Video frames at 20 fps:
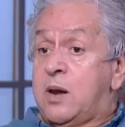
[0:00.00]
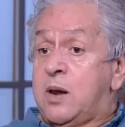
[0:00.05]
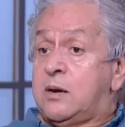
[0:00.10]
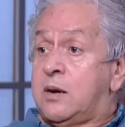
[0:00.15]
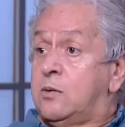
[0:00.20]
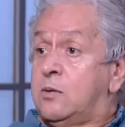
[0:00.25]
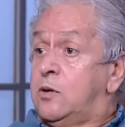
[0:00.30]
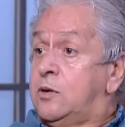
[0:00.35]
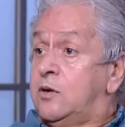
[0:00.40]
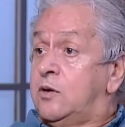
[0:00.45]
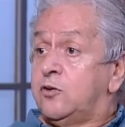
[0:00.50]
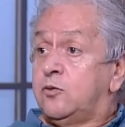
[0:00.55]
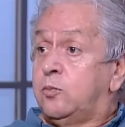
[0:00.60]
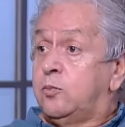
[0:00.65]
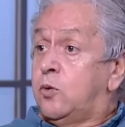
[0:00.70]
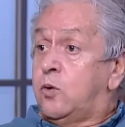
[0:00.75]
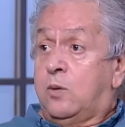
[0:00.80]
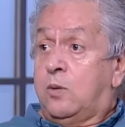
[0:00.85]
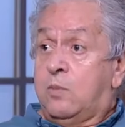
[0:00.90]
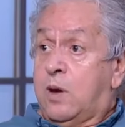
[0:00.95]
مره كل
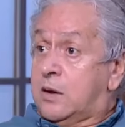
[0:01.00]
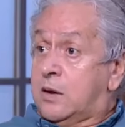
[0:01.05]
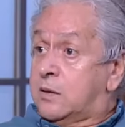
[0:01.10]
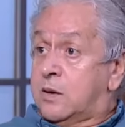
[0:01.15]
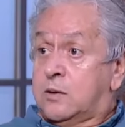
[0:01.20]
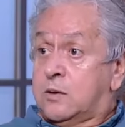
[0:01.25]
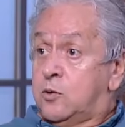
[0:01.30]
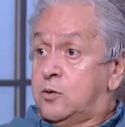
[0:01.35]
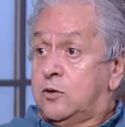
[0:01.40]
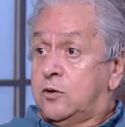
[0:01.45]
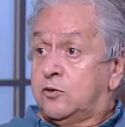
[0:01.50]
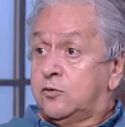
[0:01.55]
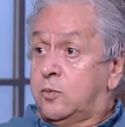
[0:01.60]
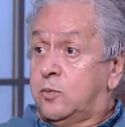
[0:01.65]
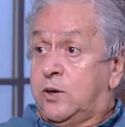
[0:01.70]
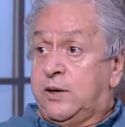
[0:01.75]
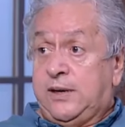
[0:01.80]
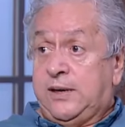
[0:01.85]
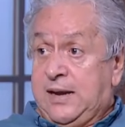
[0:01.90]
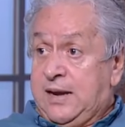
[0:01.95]
اسبوع مره كل
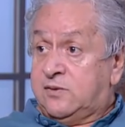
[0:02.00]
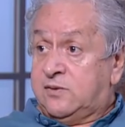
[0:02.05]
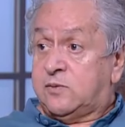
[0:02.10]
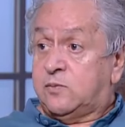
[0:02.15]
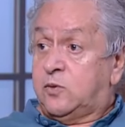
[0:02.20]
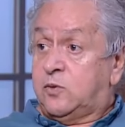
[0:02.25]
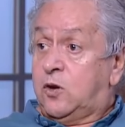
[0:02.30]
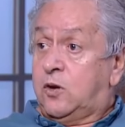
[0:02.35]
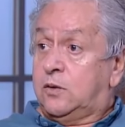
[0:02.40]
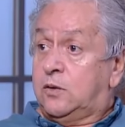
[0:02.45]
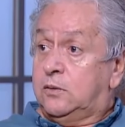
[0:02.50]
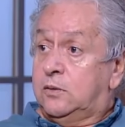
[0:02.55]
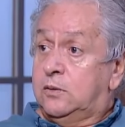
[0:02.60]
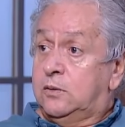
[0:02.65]
اسبوعين لازم نقعد